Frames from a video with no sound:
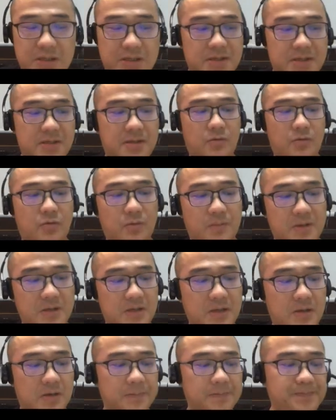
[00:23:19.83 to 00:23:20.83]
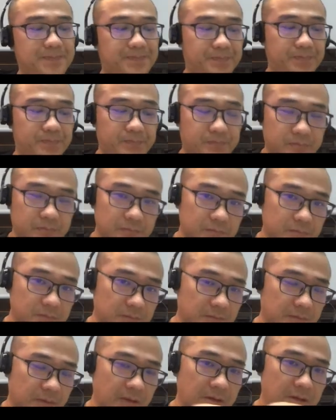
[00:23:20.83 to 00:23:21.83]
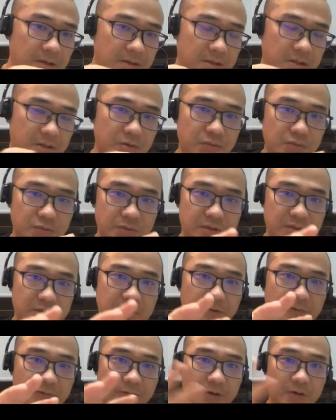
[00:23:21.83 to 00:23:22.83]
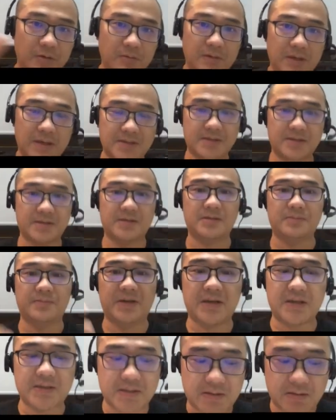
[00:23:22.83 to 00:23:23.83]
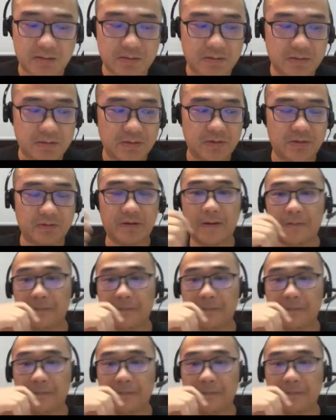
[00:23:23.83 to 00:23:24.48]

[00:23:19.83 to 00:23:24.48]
示了我们这个这个数据的这个 flow 大致是什么样子的，对吧？